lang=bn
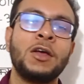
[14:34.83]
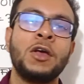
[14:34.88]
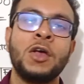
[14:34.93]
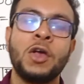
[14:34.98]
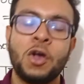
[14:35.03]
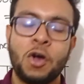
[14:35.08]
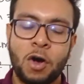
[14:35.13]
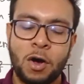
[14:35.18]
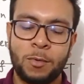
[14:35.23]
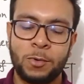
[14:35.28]
থাকেন
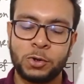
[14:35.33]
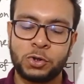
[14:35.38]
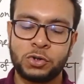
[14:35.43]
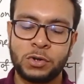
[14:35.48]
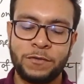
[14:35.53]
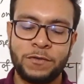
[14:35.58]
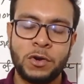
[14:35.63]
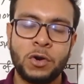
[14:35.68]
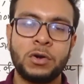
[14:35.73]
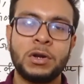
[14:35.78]

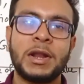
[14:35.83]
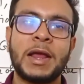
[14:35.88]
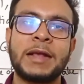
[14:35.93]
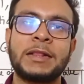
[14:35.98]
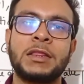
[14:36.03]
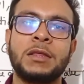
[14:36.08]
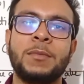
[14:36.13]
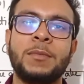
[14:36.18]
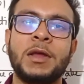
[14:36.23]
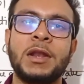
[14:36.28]
অবশ্যই ভিডিওটি
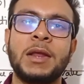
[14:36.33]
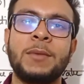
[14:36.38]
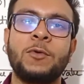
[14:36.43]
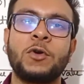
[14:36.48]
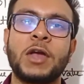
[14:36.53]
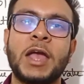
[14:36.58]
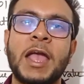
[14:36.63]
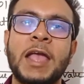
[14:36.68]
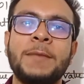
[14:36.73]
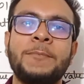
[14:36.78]
লাইক দিবেন এবং